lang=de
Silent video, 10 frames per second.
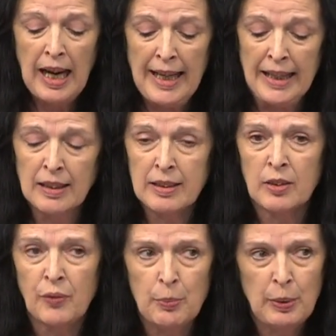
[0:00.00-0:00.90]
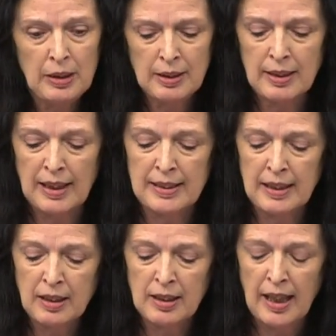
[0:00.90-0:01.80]
Eigentlich verbietet
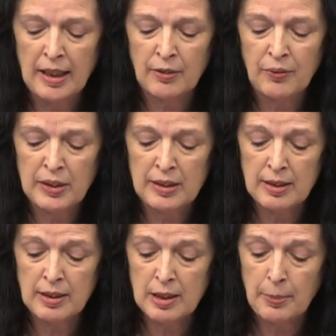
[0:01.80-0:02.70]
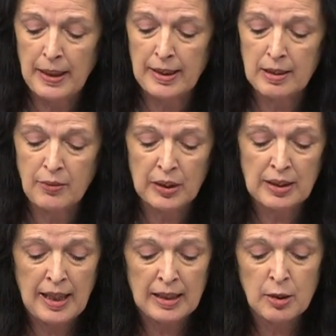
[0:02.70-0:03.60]
Artikel 41.2 des
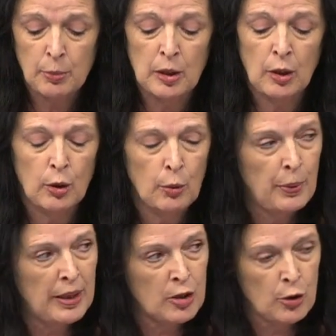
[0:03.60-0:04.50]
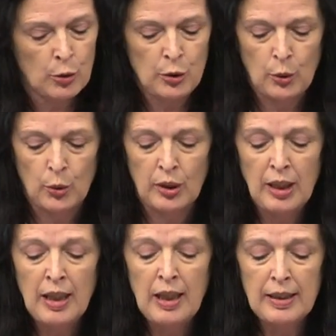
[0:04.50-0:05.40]
Vertrags über die Europäische Union
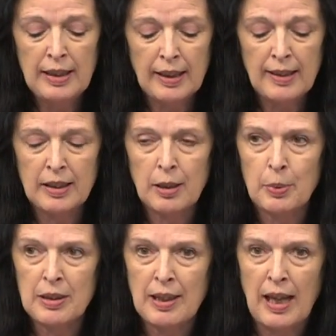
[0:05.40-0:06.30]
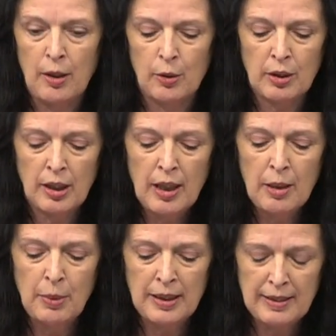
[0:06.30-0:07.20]
jegliche Bezahlung
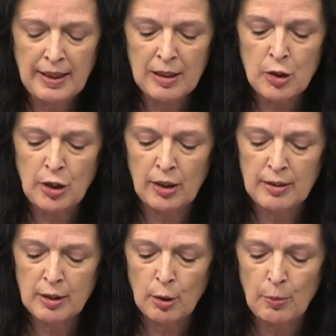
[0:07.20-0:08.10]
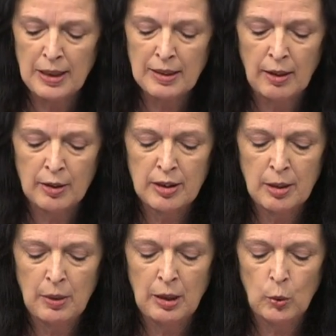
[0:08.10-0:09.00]
militärischer Instrumente aus
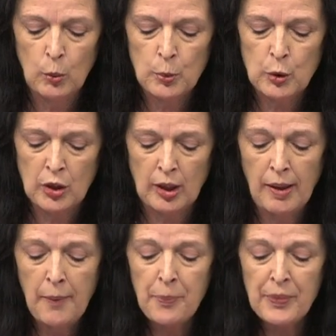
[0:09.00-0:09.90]
dem EU-Budget.